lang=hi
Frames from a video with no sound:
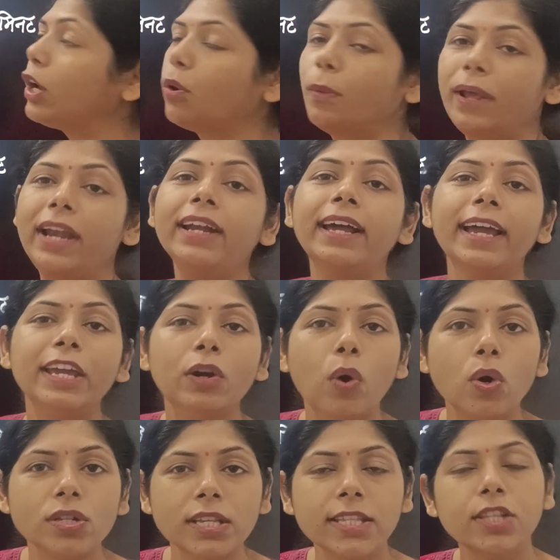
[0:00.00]
के इक्वेलेंट कई
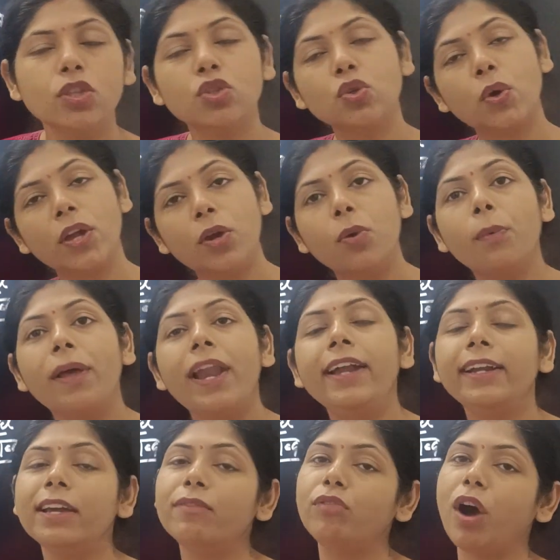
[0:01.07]
कोर्सेज हैं तो जो
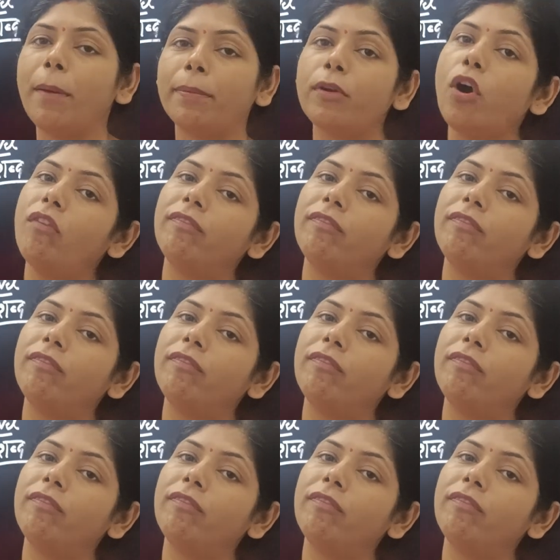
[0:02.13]
इक्वेलेंट है वो आपके